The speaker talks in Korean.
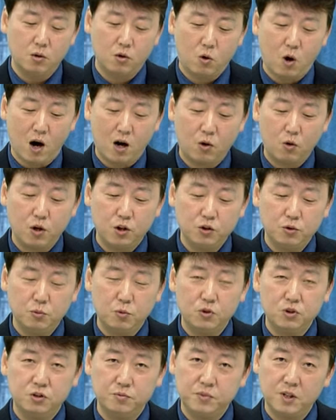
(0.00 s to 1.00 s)
과거에도
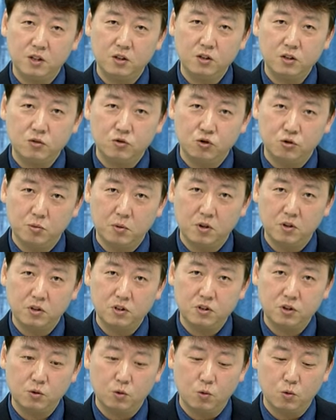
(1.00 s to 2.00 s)
보시면 두 번을
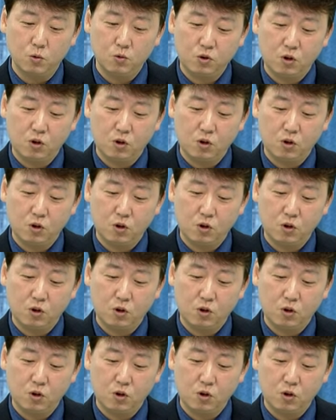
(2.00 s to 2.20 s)
찍고